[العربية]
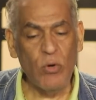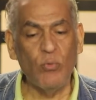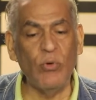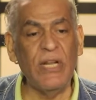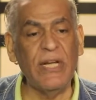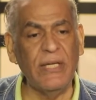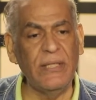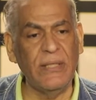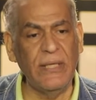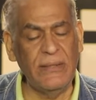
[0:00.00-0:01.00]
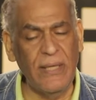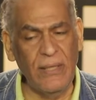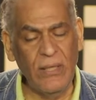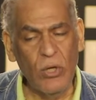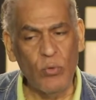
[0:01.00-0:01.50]
ونجحت
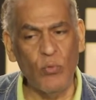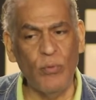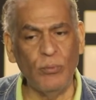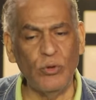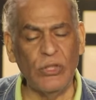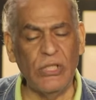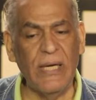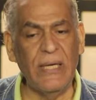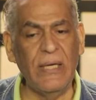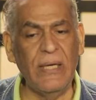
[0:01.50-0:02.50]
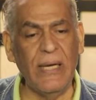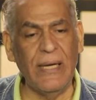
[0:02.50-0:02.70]
جدا ومنتجين